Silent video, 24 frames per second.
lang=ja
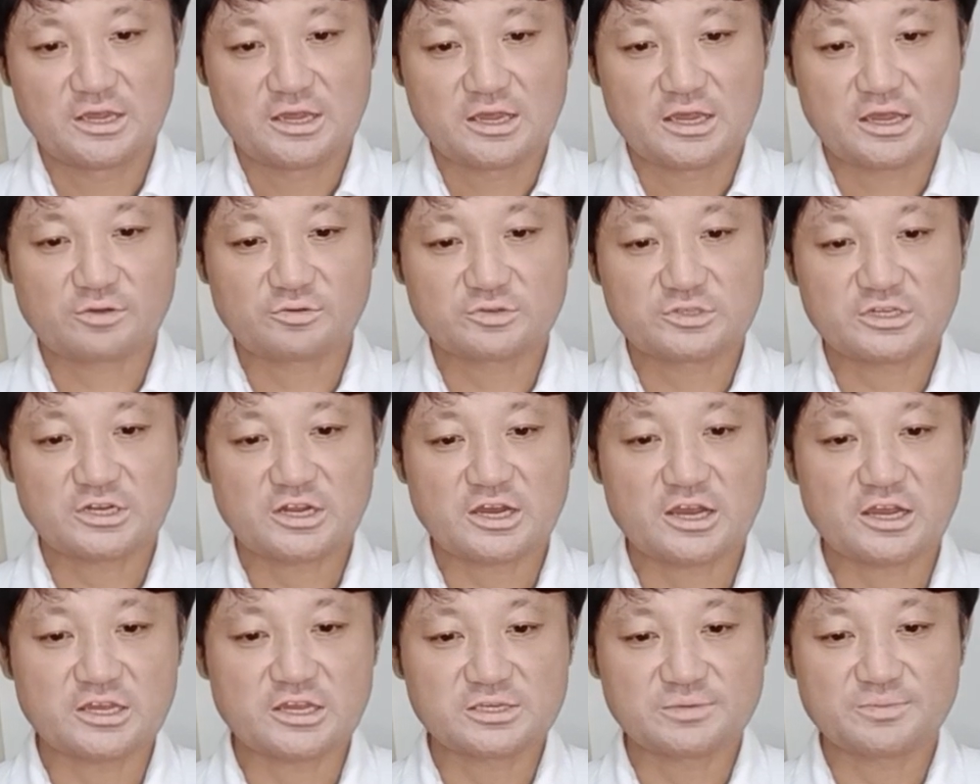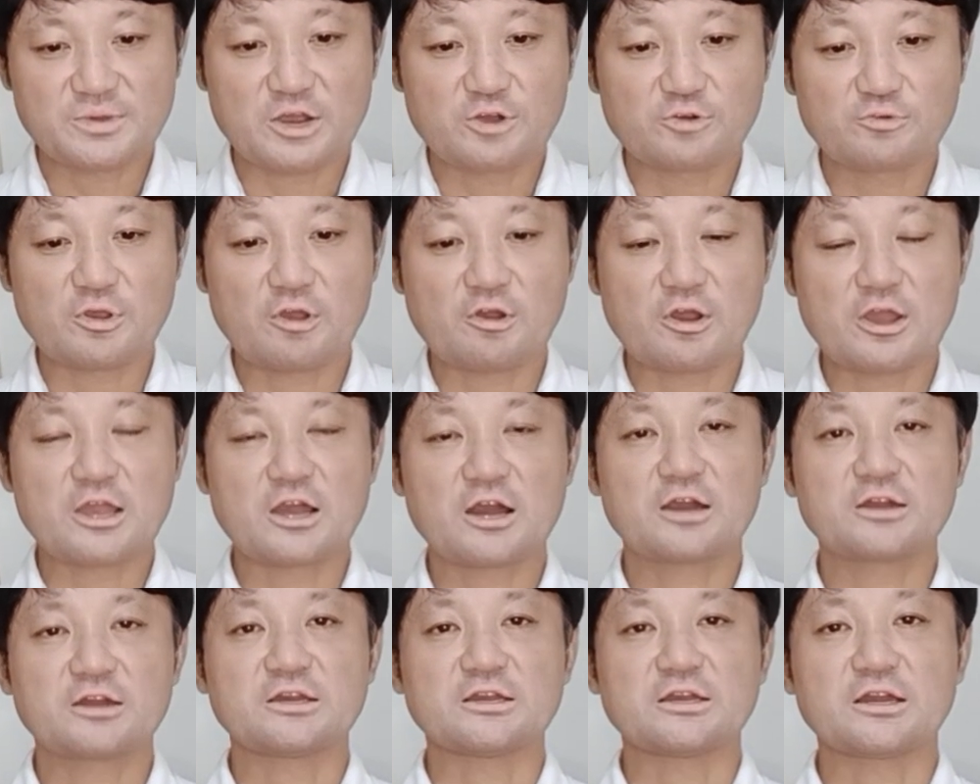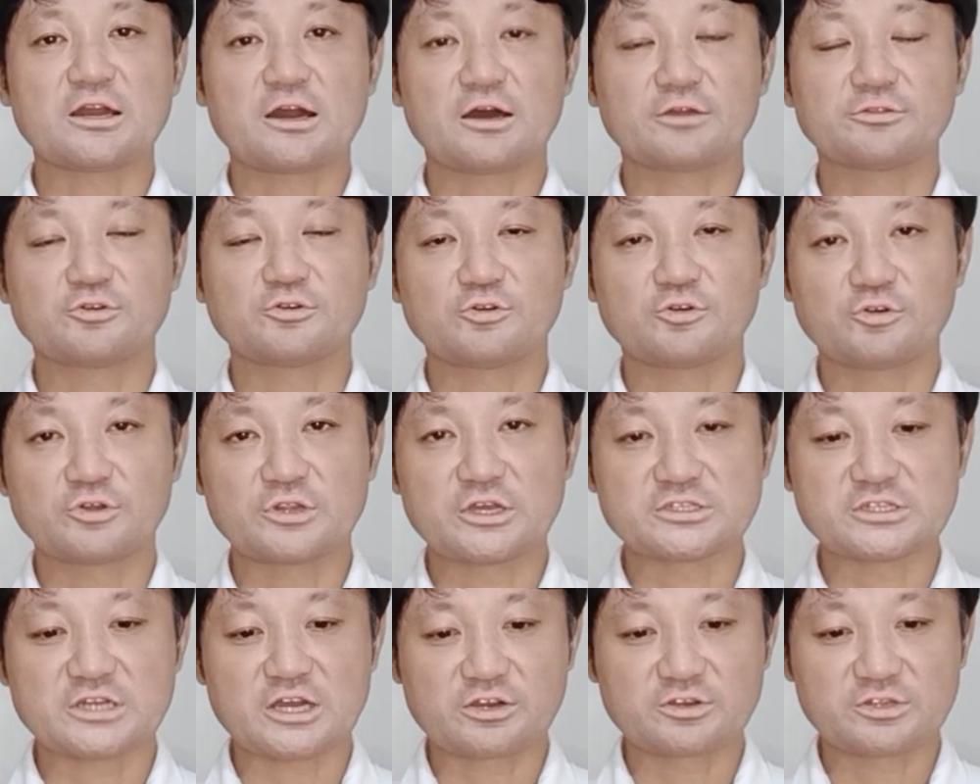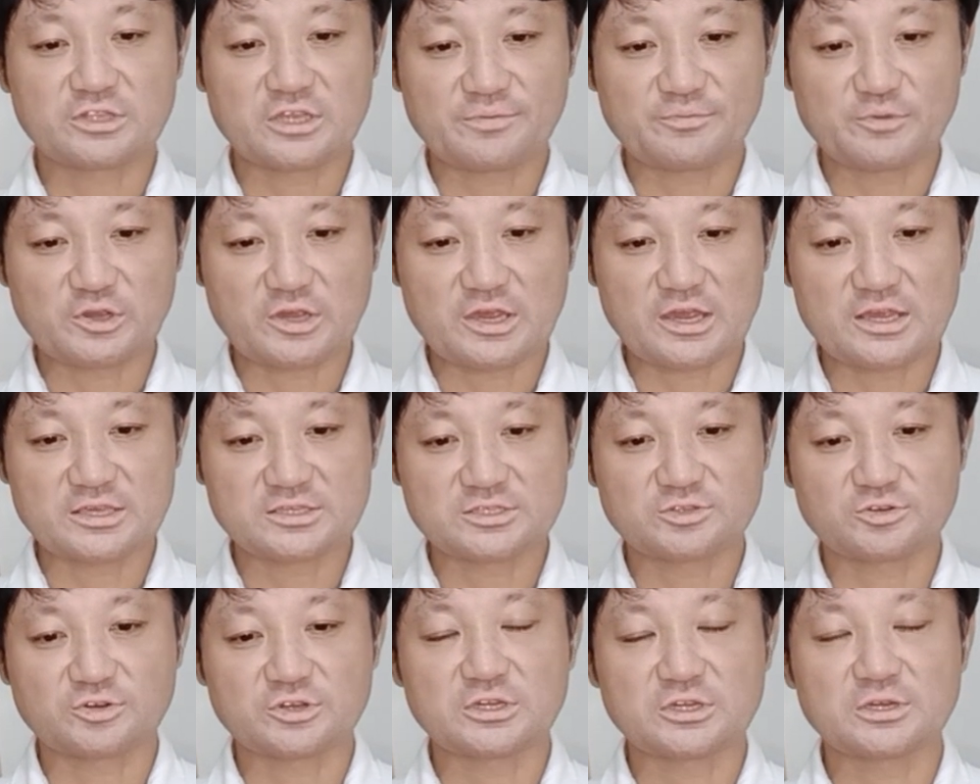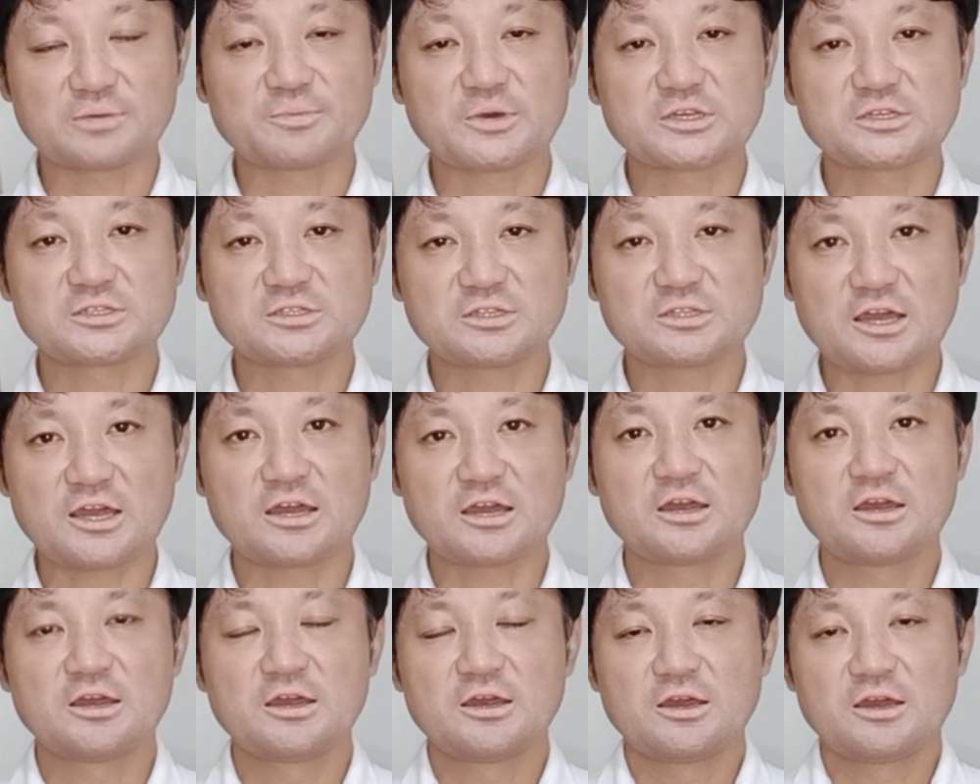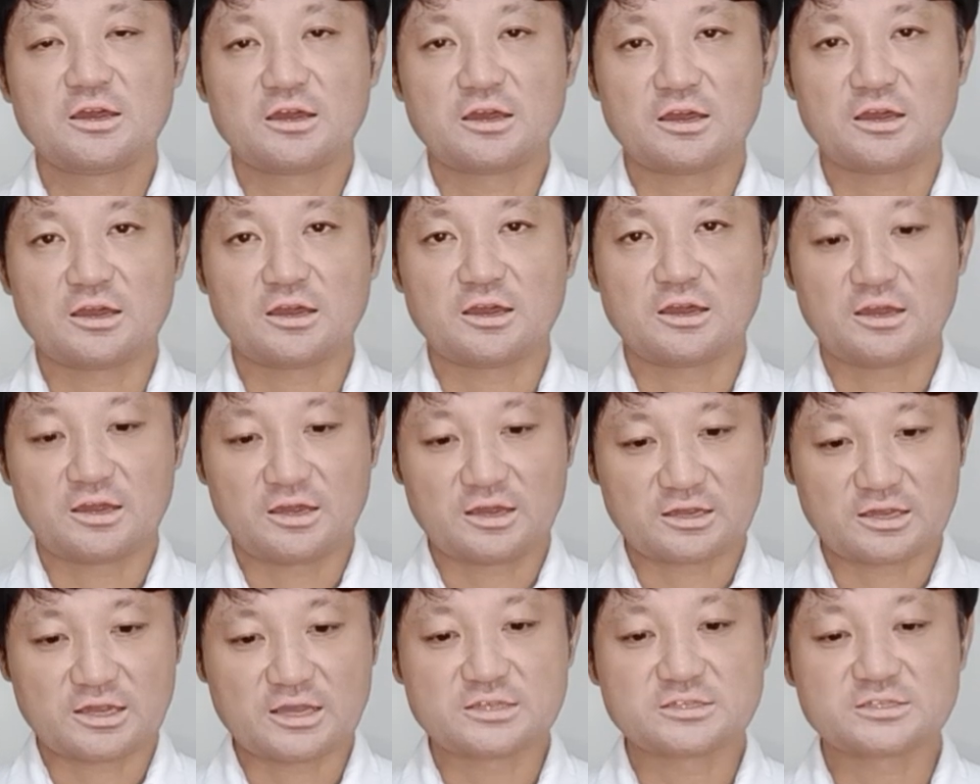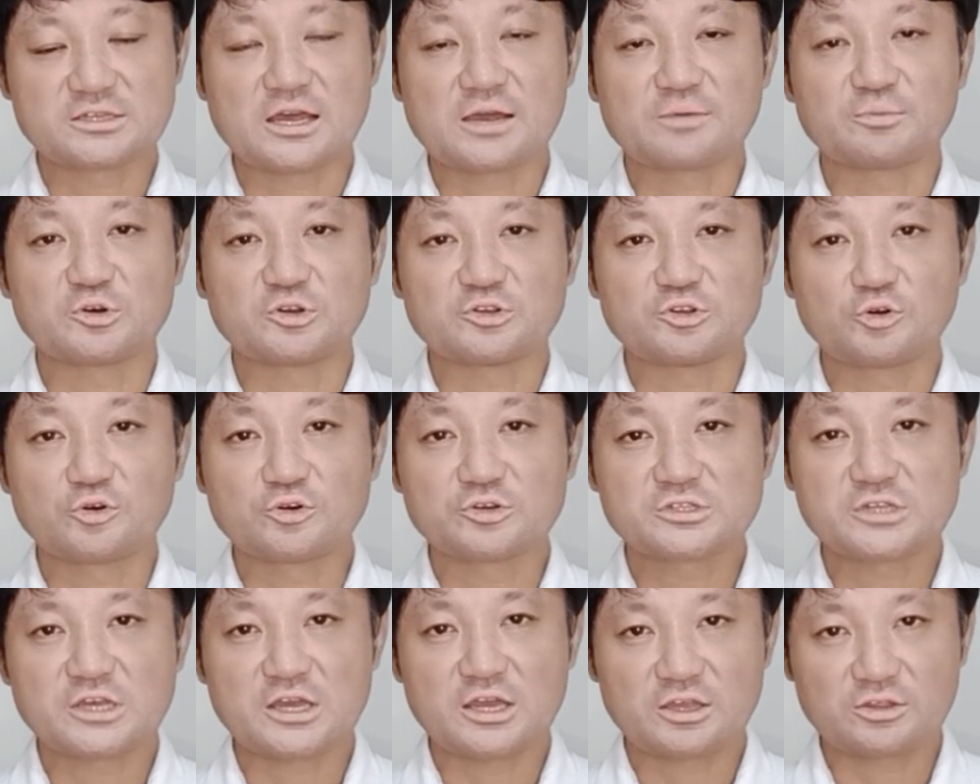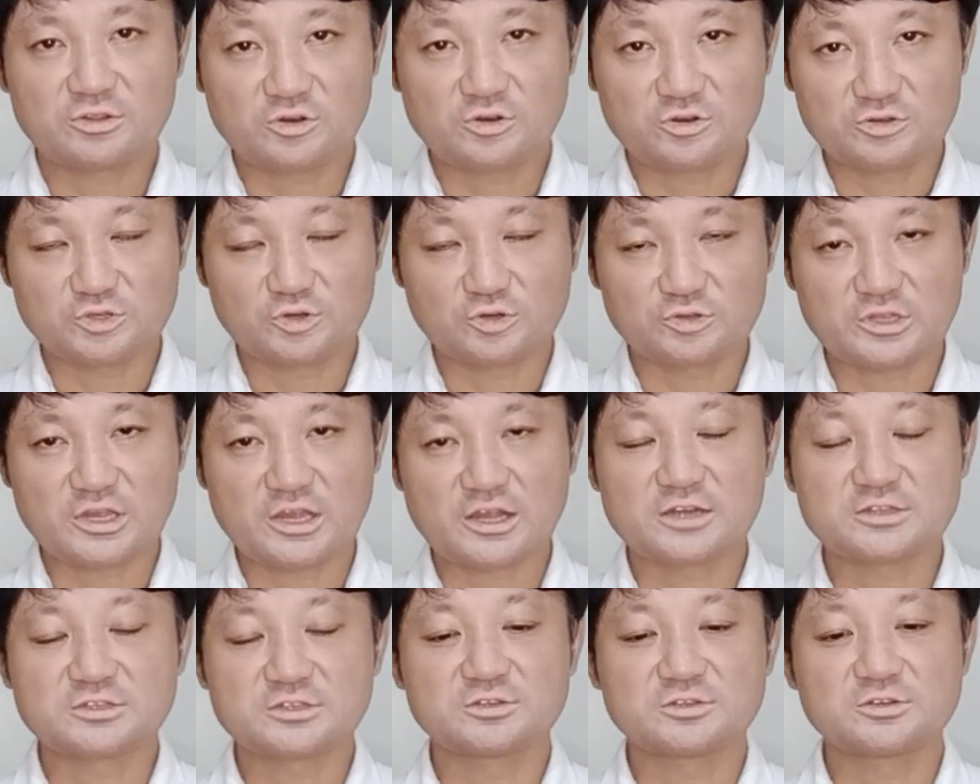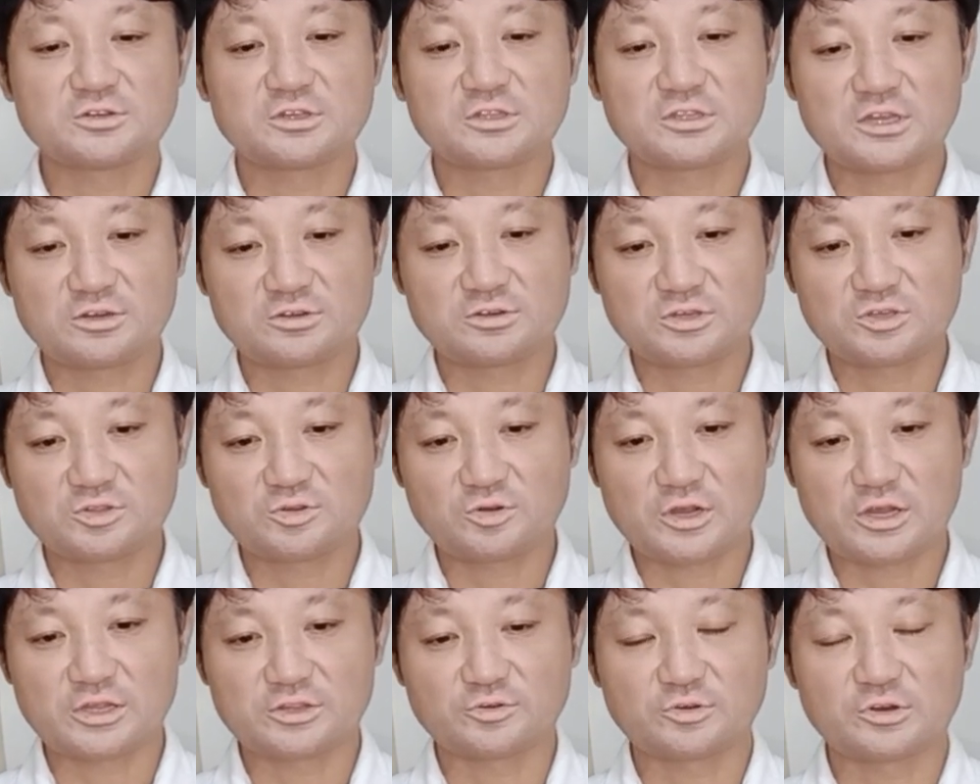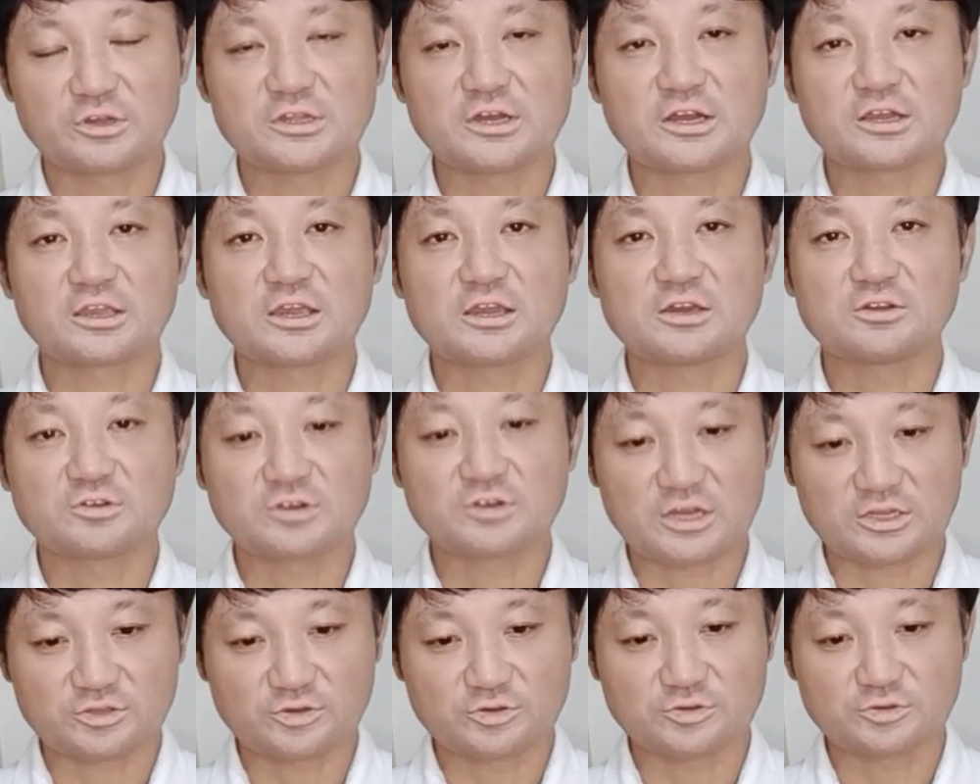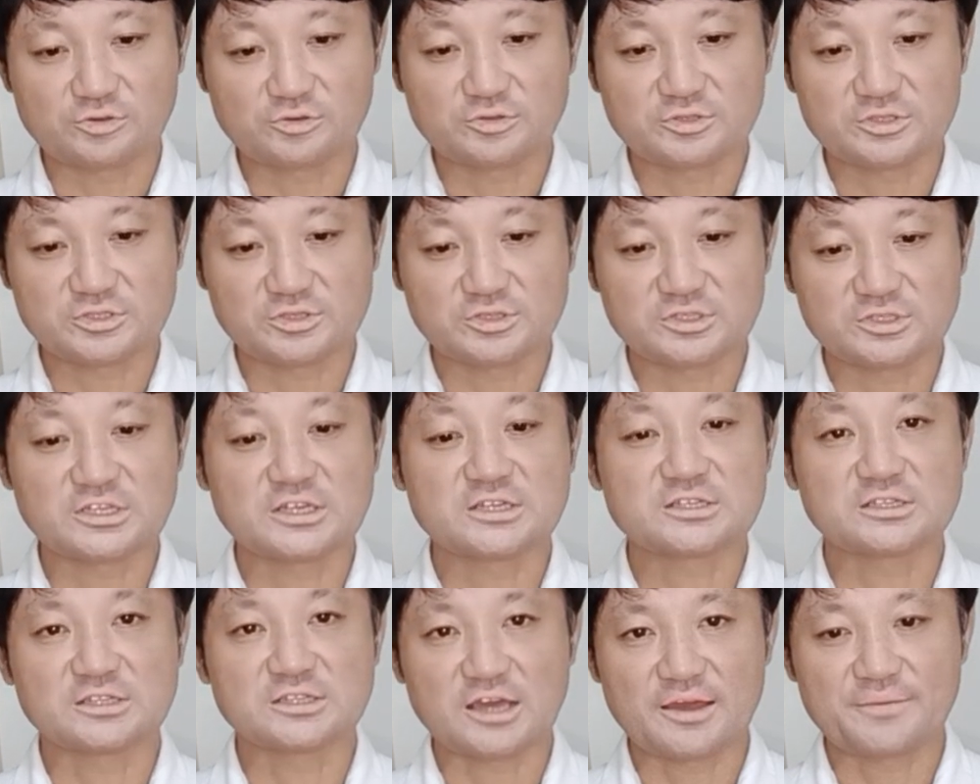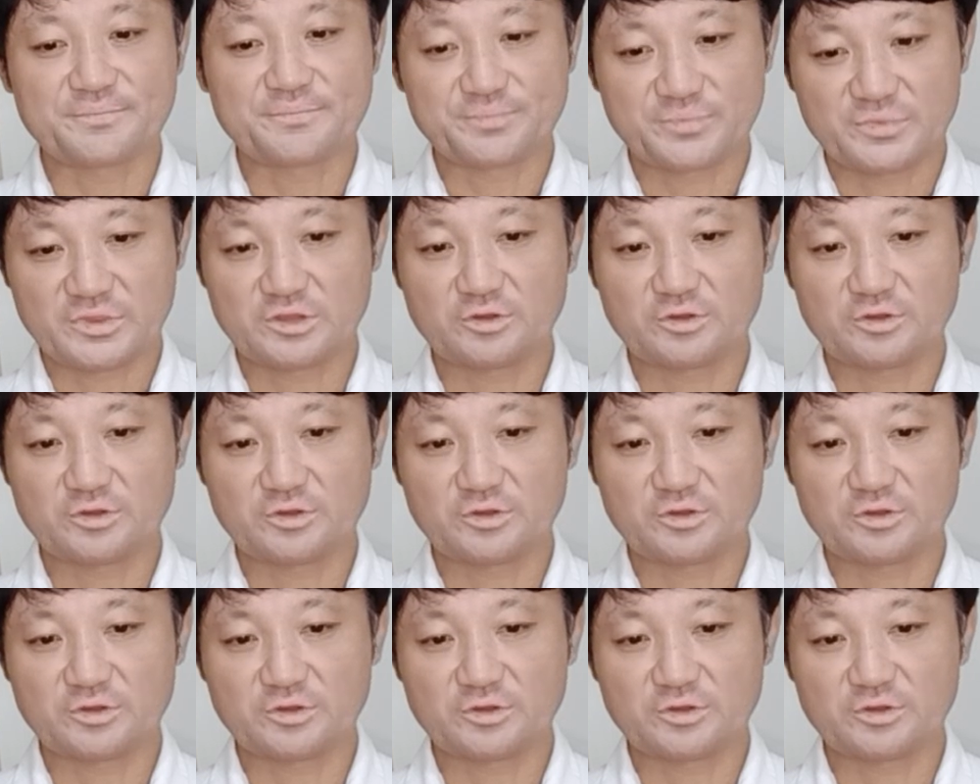こちら一番上はやはりあの同じアクティブケースと言いまして、えー、現在も陽性の状態が続いている人がどれだけいるかという数字ですね。